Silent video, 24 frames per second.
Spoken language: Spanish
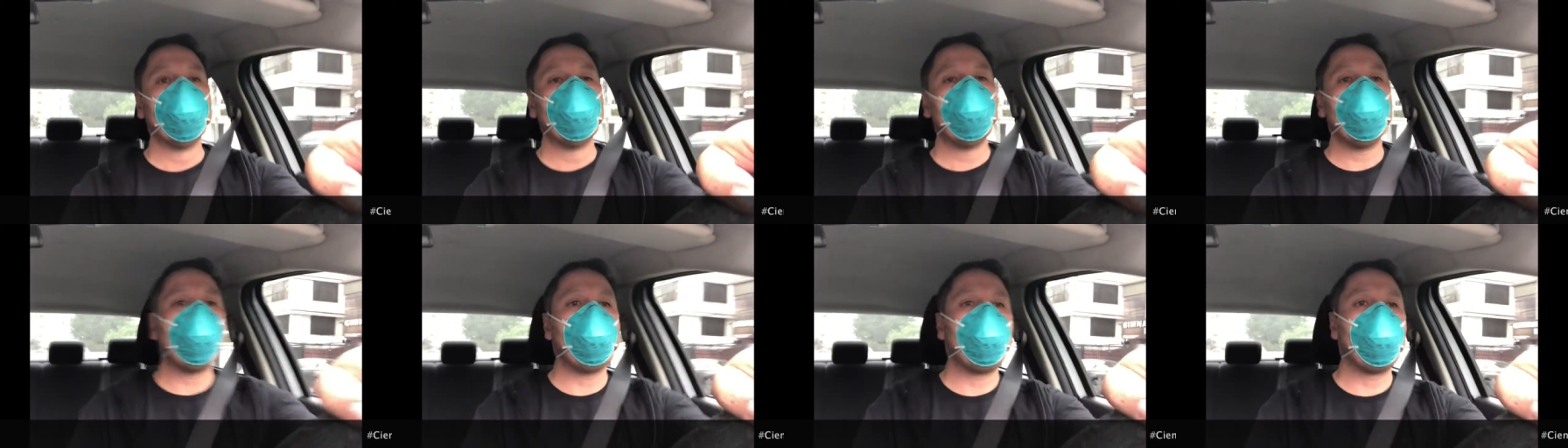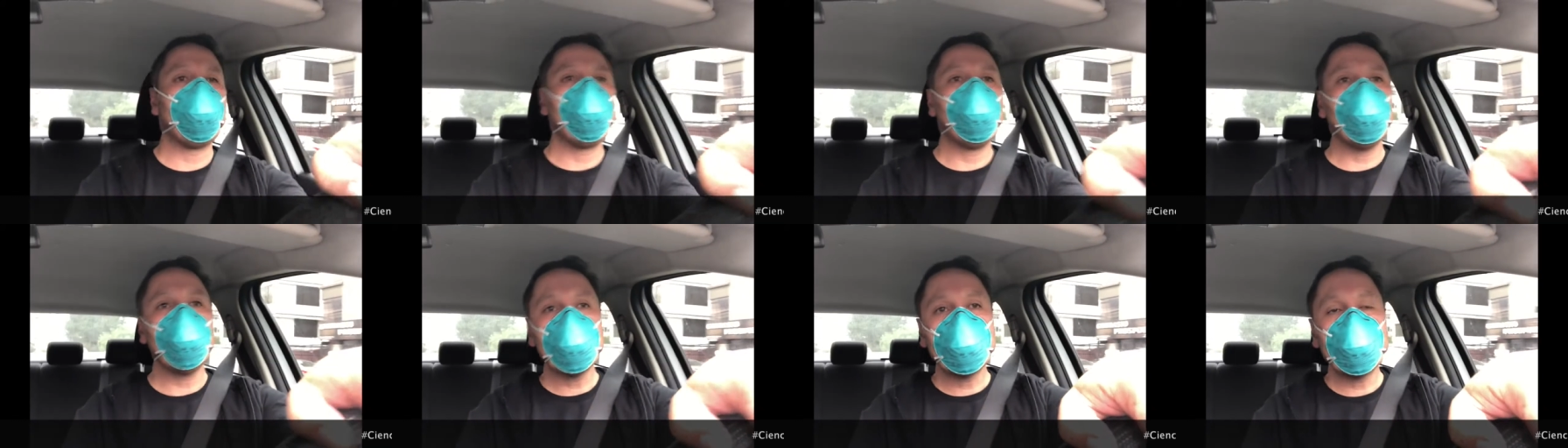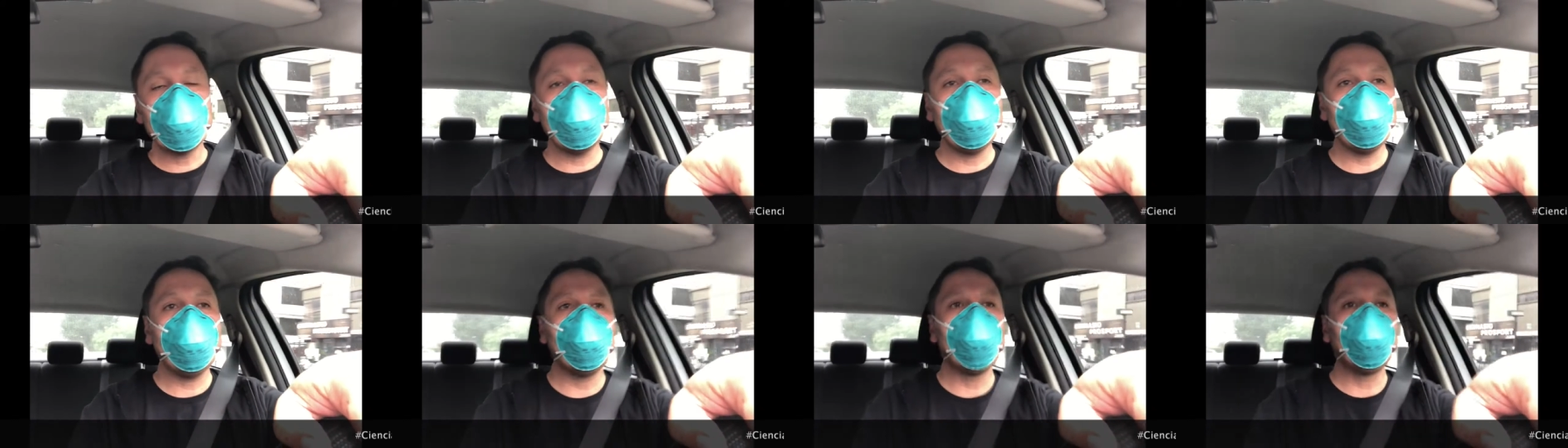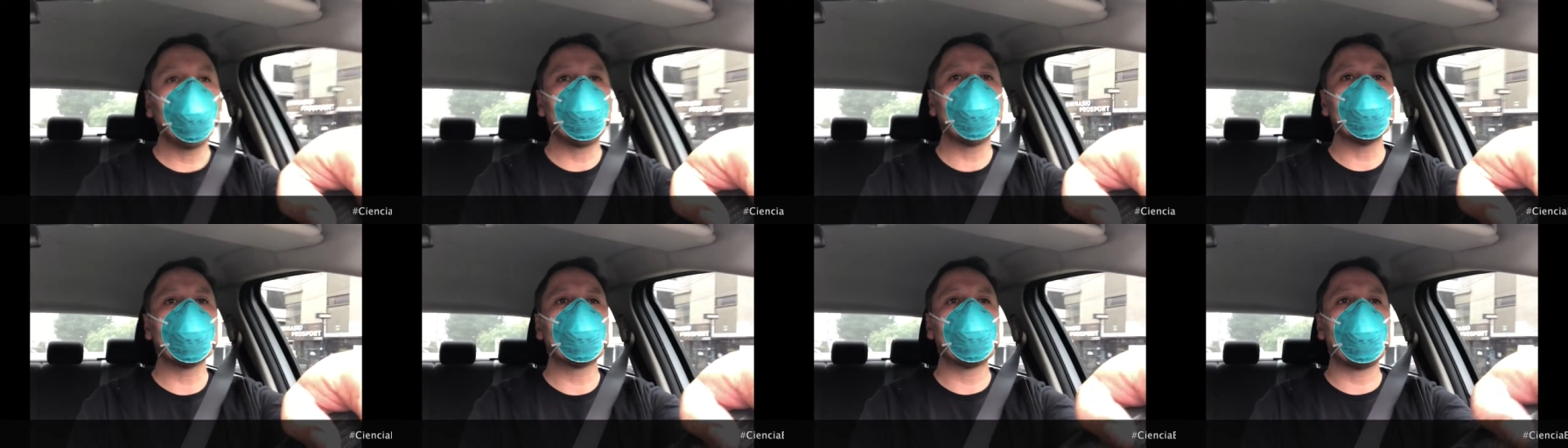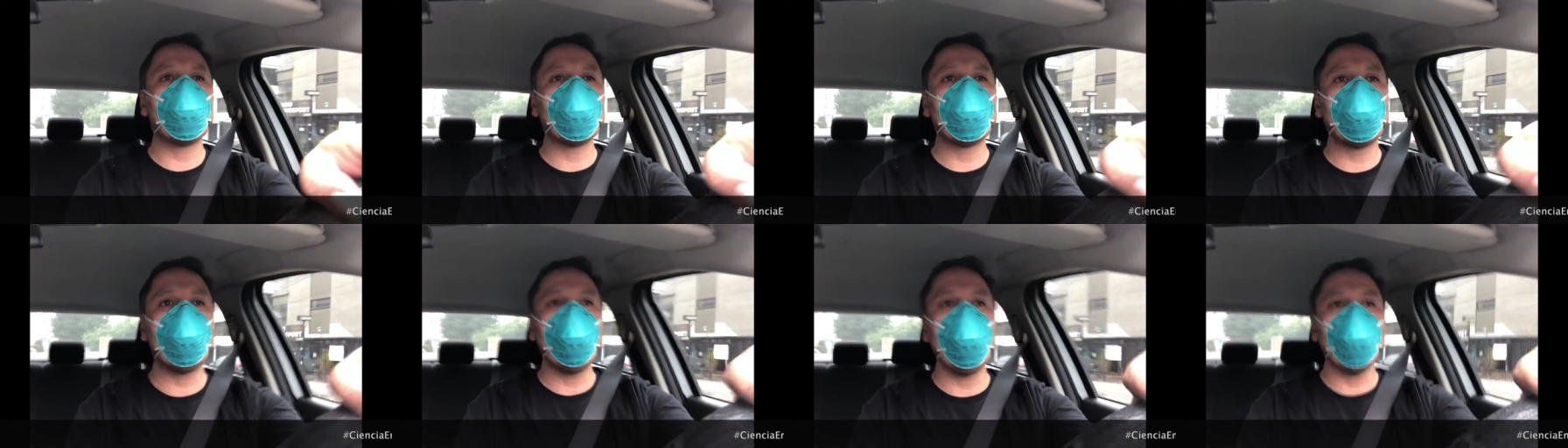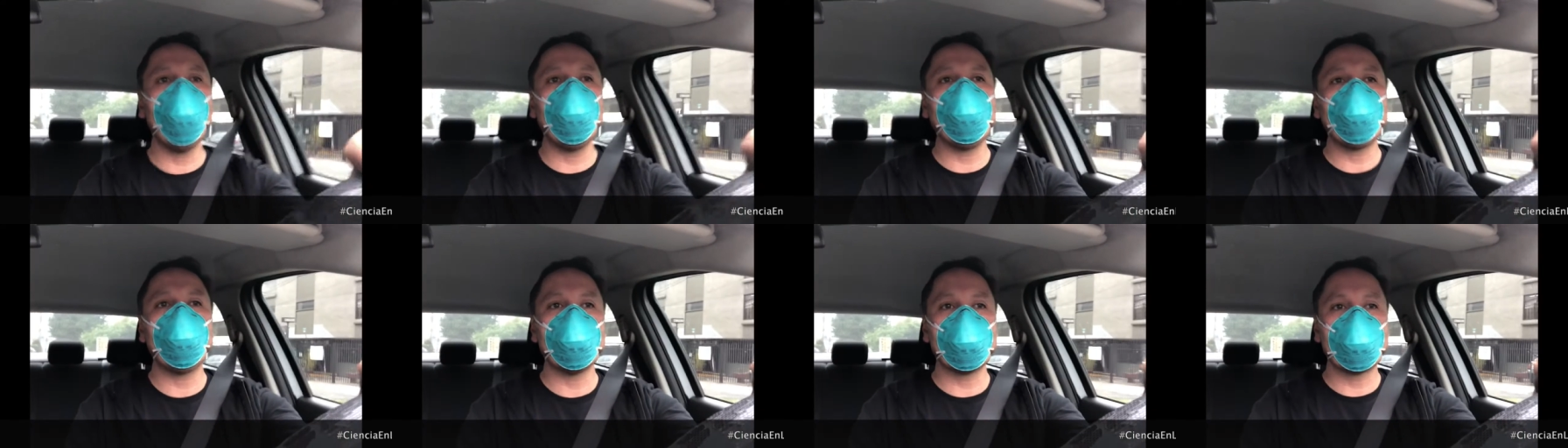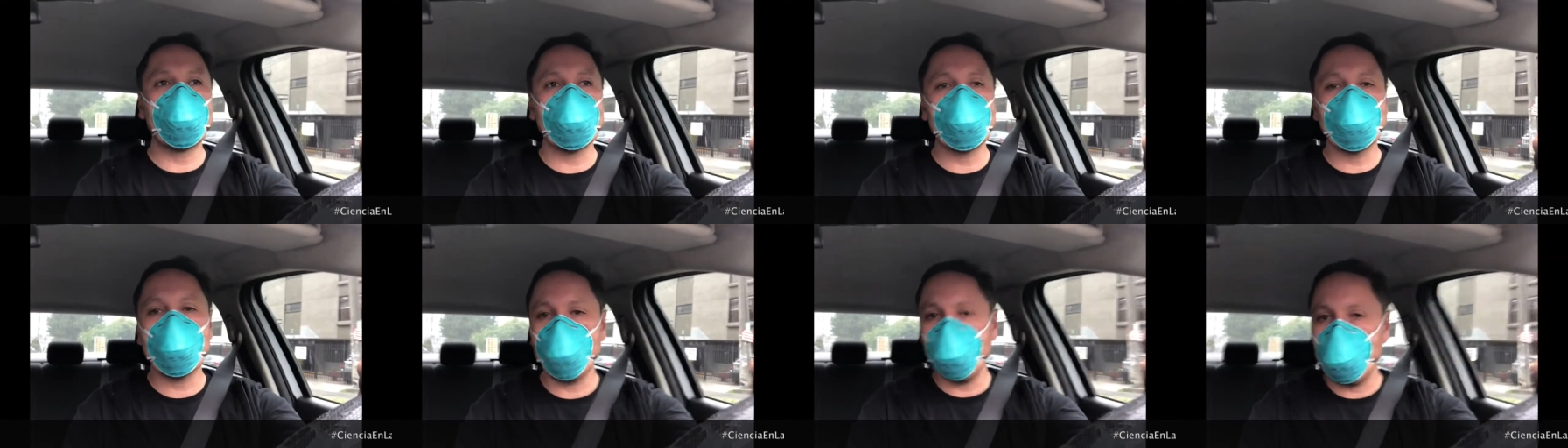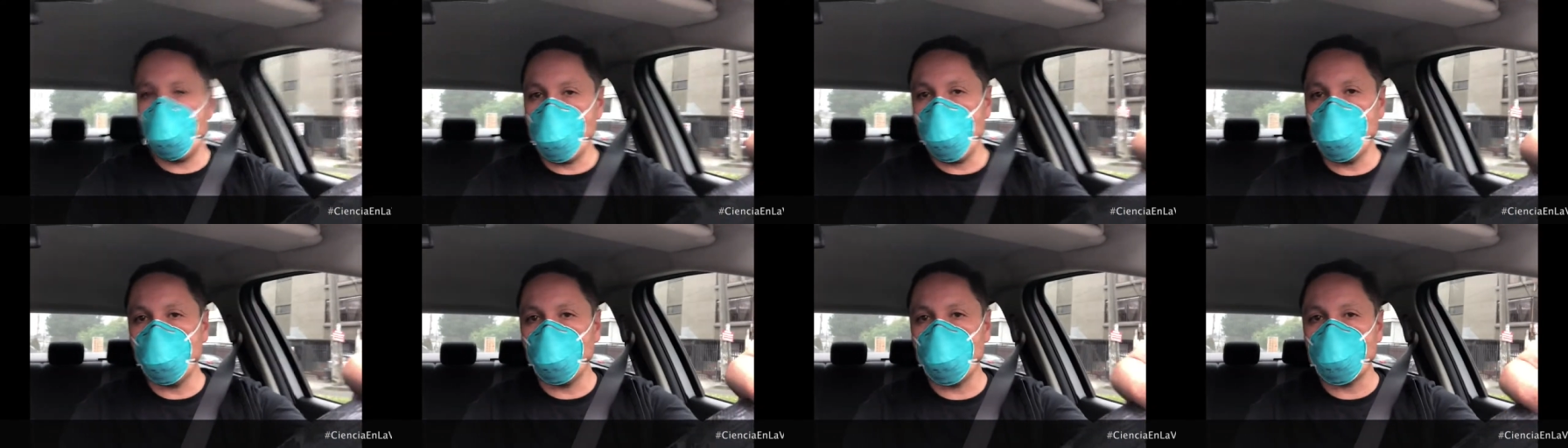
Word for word: A 12 minutos por kilómetro estás caminando